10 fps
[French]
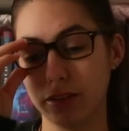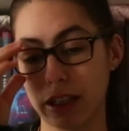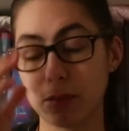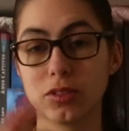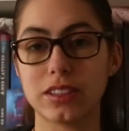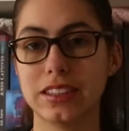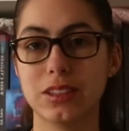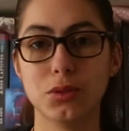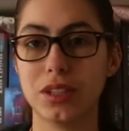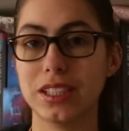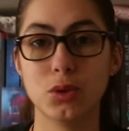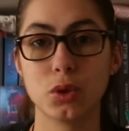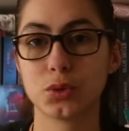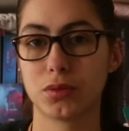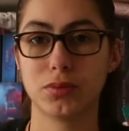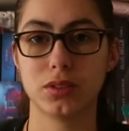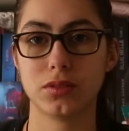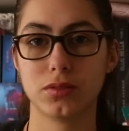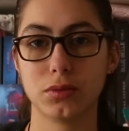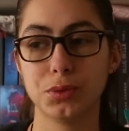vraiment ces deux, les deux ensemble
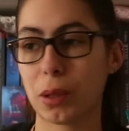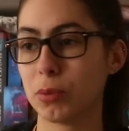au fur et